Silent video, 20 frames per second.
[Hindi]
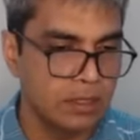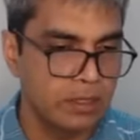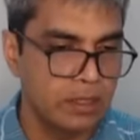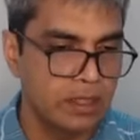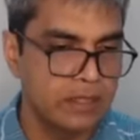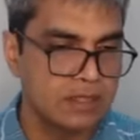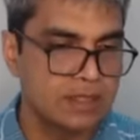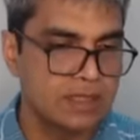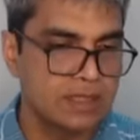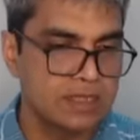
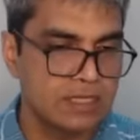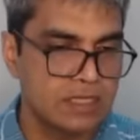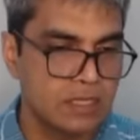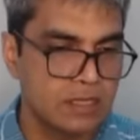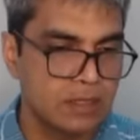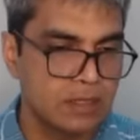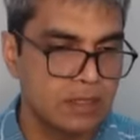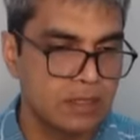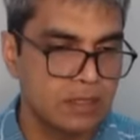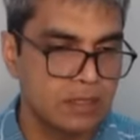डी सिक्स
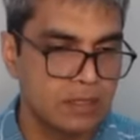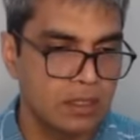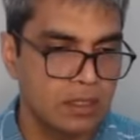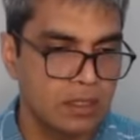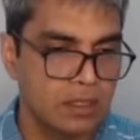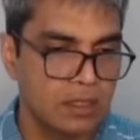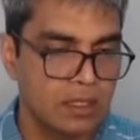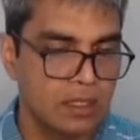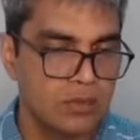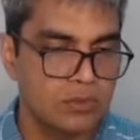कर देते हैं
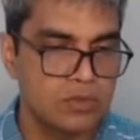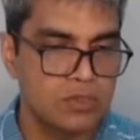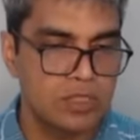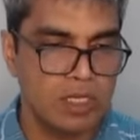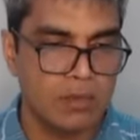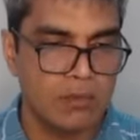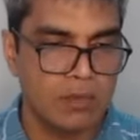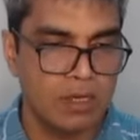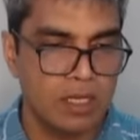लेकिन उसके